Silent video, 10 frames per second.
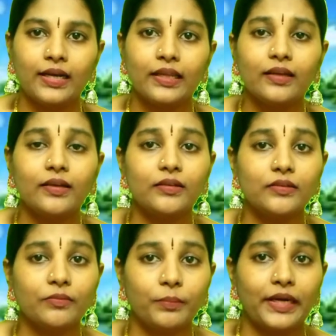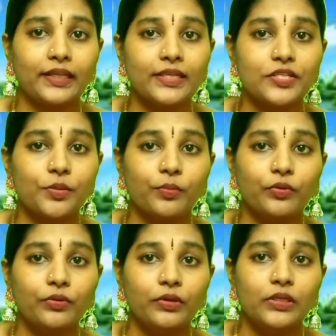అక్కడ బయట
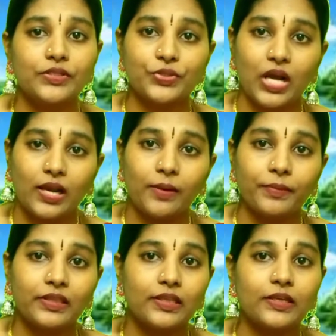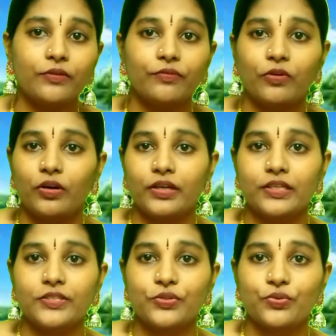దేశంలో చాలామంది నేను
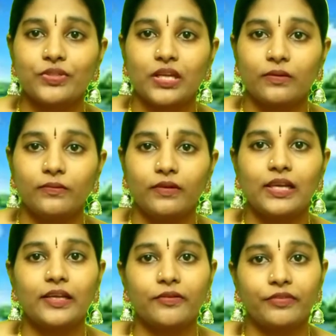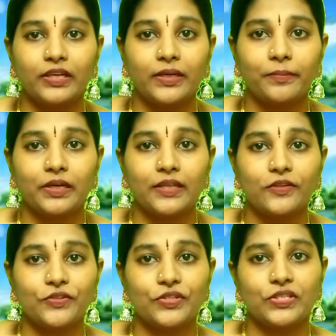ఫారినర్స్ చూశాను వాళ్ళకి ఫ్రీడమ్
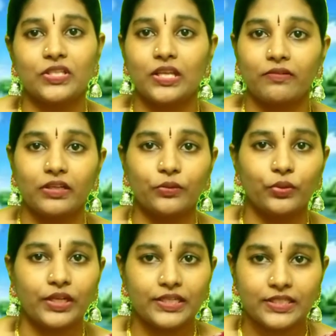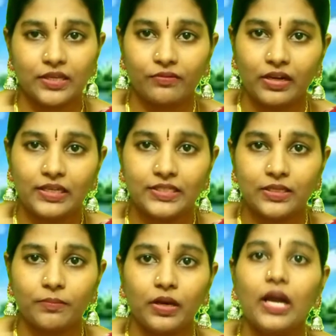అనేది ఇచ్చేసి తర్వాత వదిలేస్తారు వాళ్ళ
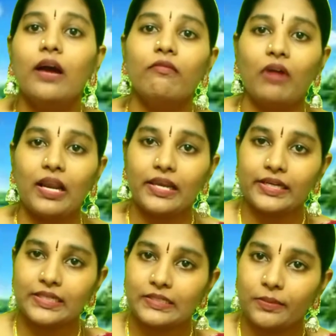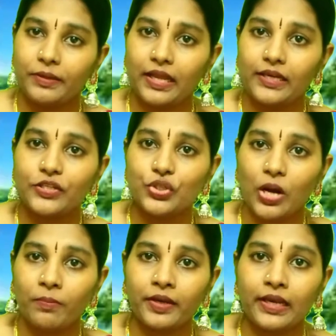ఇష్టం వాళ్ళే కష్టపడాలి
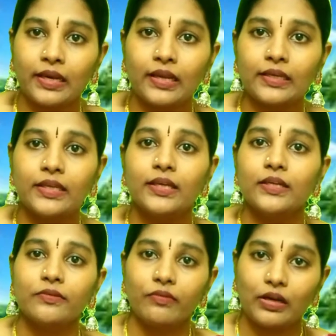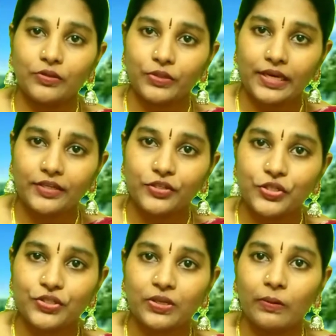జాబ్కి వెళ్ళాలి వాళ్ళు ఎర్న్
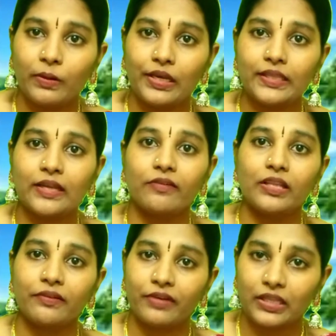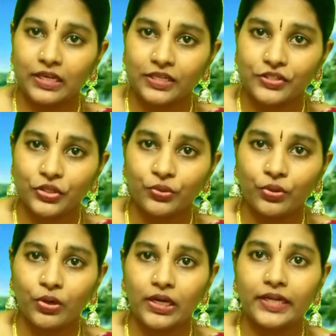చేసుకోవాలి తర్వాత ఫర్దర్గా
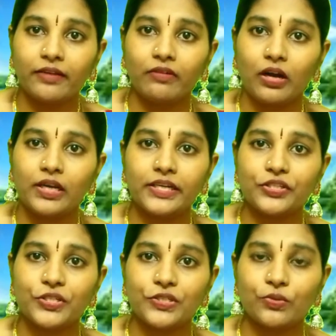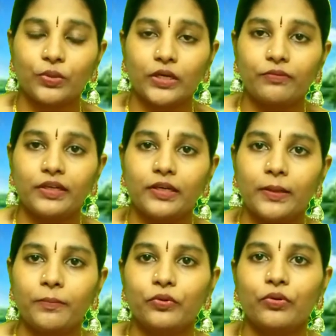చదువుకోవాలంటే వాళ్ళు ఎర్న్
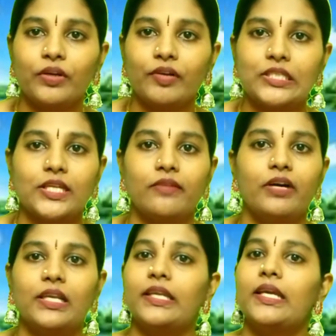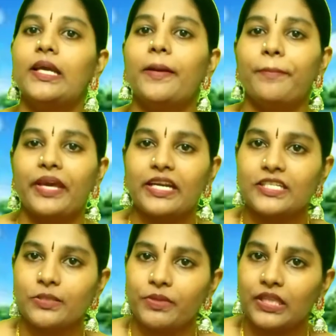చేసుకున్నటువంటి డబ్బుతోనే వాళ్ళు చదవాలి
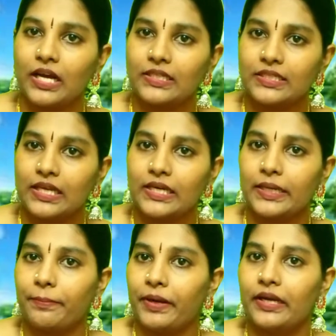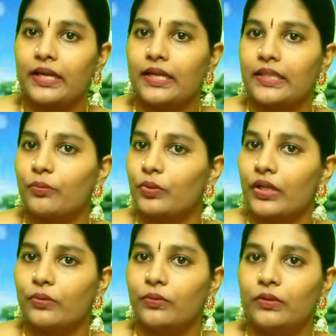పేరెంట్స్ మీద అస్సలే డిపెండ్ అనేది
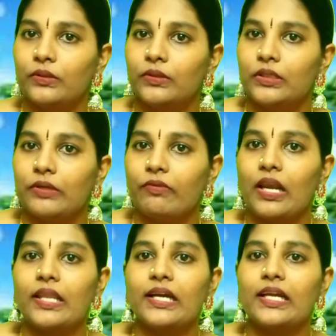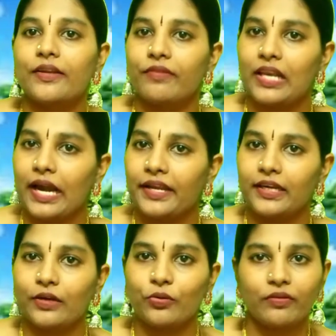ఉండదు వాళ్ళ దగ్గరకు వెళ్ళి
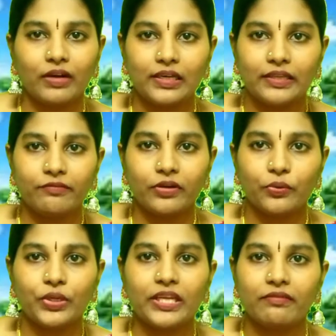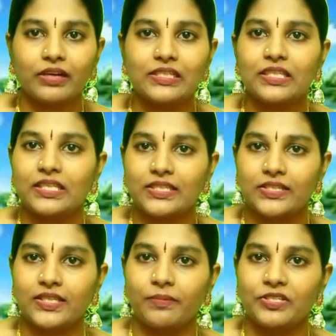అడిగినా కూడా వాళ్ళు ఇవ్వరు నీకు ఇవ్వాల్సింది
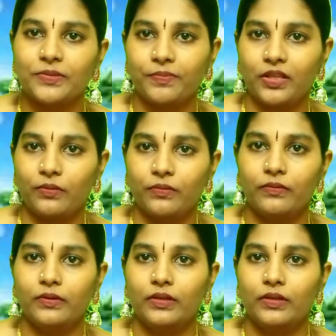ఇచ్చేసామని చెప్తారు